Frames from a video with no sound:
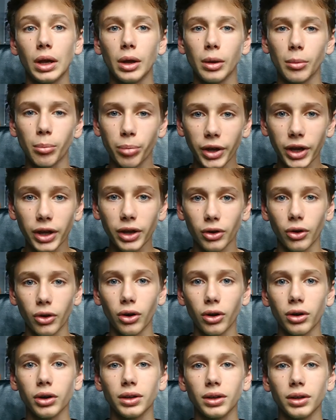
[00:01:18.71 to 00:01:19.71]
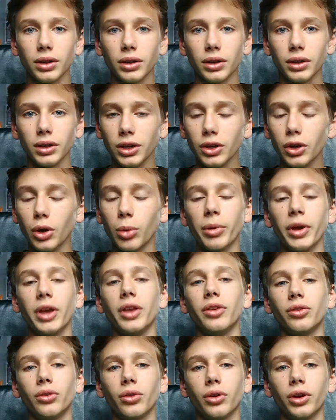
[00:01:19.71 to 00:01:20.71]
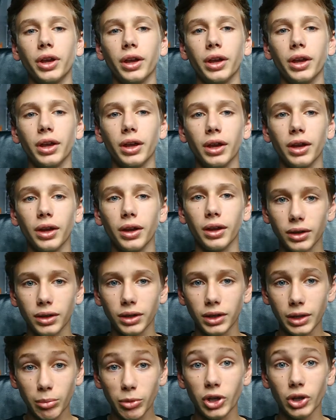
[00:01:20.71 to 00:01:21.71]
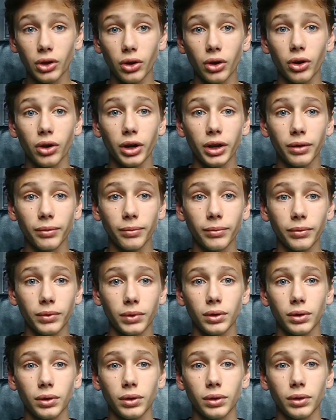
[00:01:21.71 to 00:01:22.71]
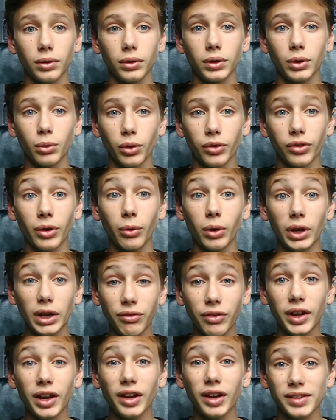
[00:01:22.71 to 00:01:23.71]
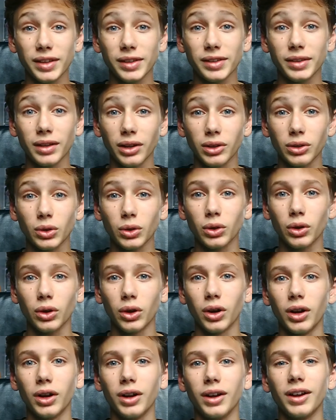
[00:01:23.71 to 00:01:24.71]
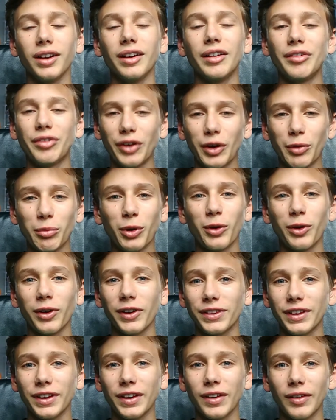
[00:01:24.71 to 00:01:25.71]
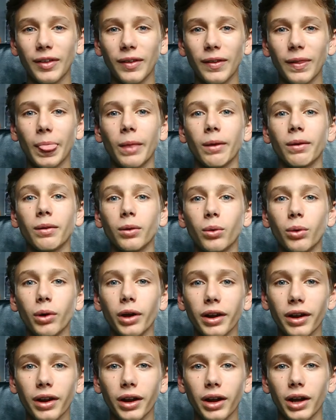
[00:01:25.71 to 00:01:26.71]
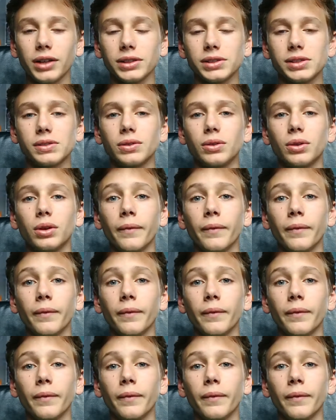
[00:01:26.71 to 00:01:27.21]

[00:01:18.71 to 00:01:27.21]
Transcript: Però io penso che il migliore di questa qualifica sia stato Fabio Quartararo, quel ragazzo